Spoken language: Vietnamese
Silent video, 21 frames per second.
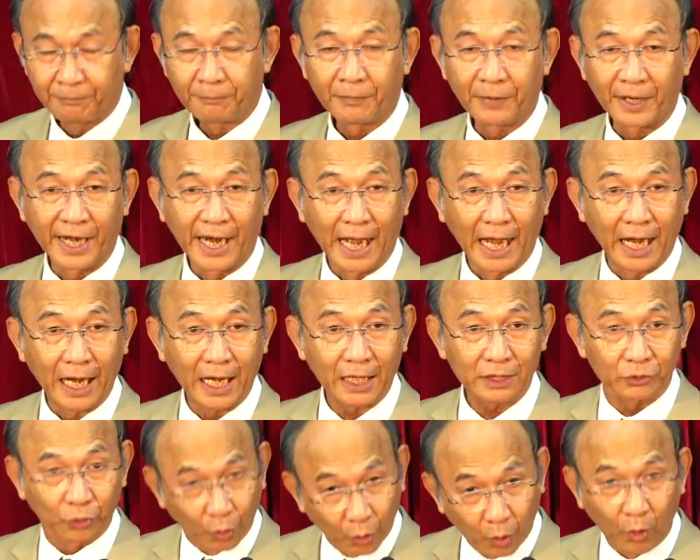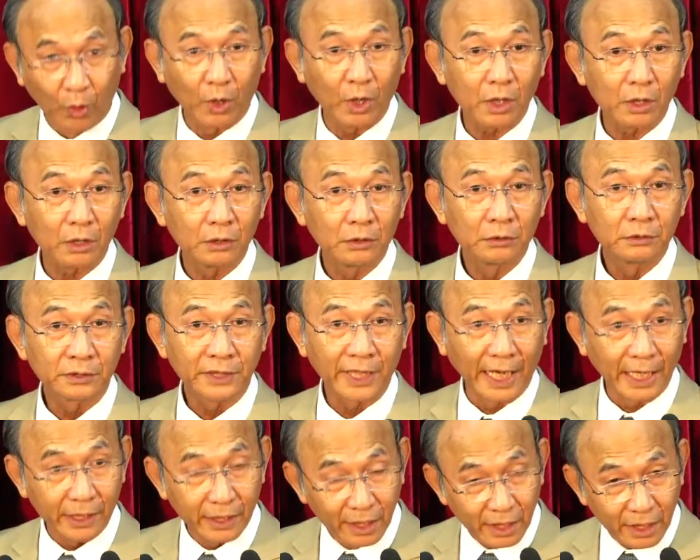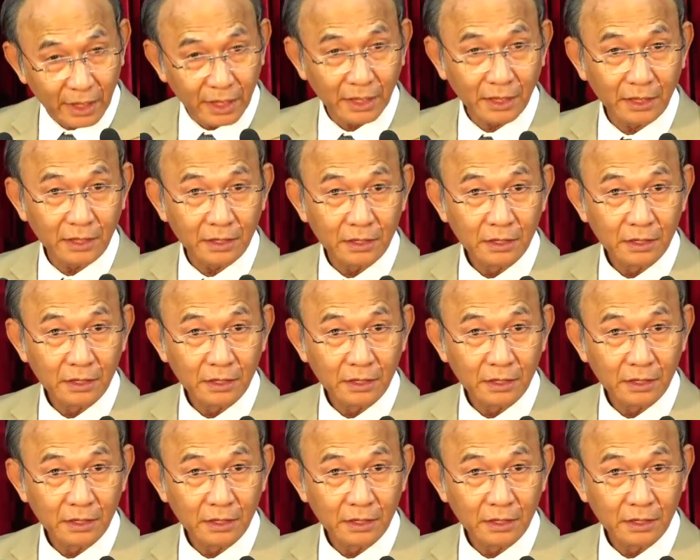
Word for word: đã thuộc, đã nhớ,